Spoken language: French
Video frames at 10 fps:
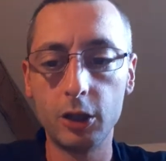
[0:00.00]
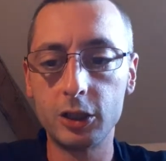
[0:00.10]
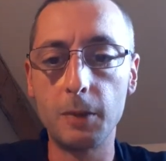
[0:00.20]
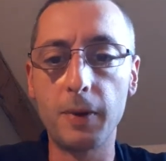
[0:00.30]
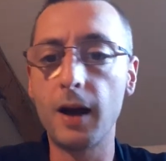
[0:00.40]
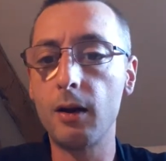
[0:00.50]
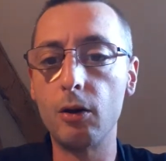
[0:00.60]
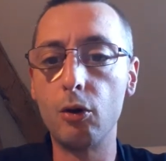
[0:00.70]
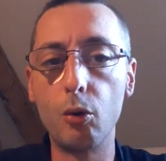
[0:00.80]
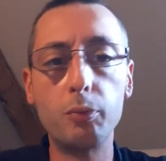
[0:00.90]
Je sais pas,
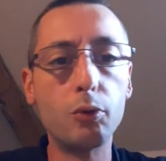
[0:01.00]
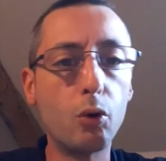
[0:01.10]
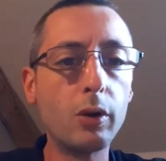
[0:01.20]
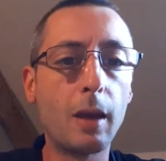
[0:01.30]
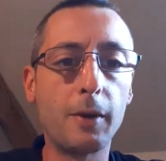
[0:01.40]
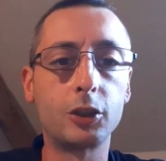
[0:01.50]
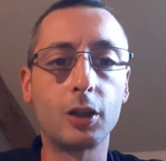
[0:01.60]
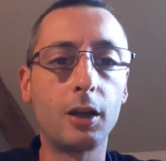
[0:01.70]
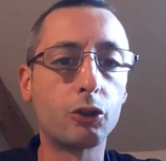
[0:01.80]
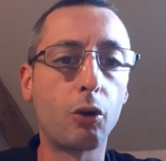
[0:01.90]
euh, au boulot, il y a
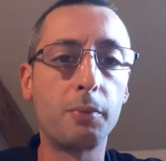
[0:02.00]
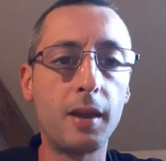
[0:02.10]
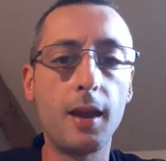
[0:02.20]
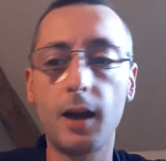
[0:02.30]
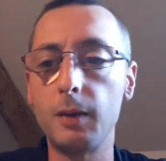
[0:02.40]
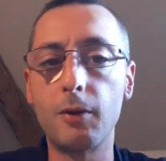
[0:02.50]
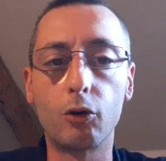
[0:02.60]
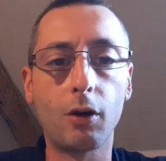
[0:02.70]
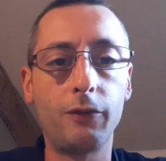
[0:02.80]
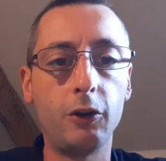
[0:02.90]
machin, Jean-Pierre, il m'a
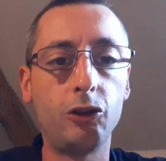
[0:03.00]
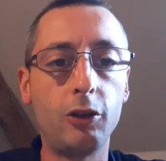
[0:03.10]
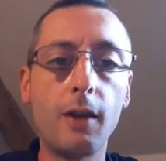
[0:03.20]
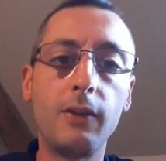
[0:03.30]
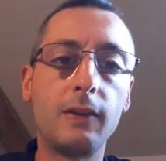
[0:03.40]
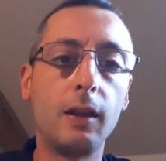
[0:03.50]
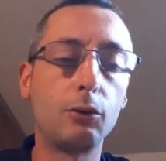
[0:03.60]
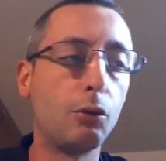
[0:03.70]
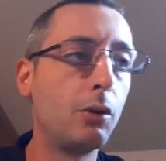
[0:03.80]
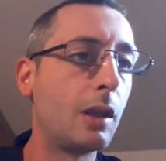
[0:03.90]
encore fait chier avec ses
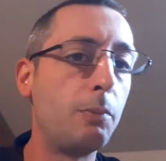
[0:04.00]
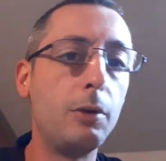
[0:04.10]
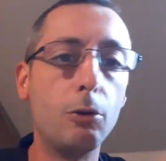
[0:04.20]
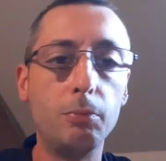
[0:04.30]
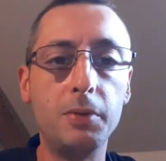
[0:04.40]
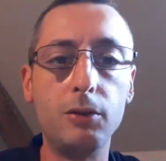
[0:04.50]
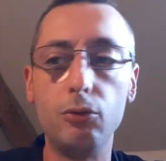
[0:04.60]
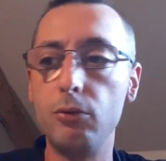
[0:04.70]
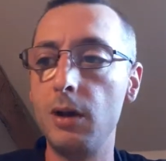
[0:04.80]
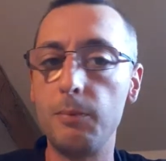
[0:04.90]
trucs, et puis l'autre
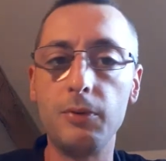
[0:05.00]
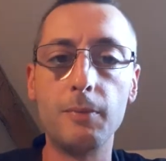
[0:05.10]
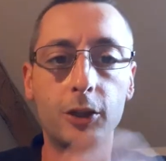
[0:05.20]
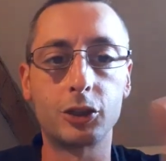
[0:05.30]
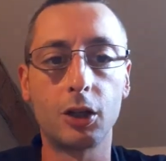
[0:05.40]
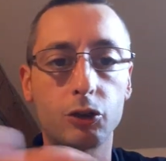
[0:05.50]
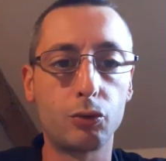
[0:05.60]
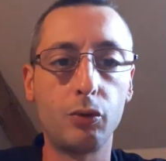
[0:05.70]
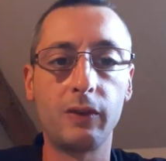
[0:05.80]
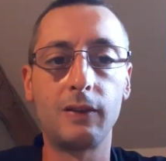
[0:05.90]
bidule, et puis machin,
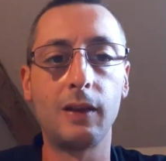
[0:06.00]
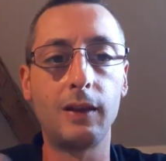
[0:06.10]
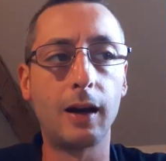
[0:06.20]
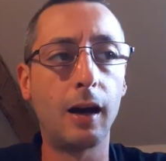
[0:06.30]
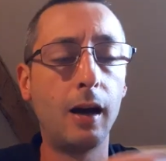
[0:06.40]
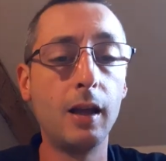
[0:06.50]
chose, etc.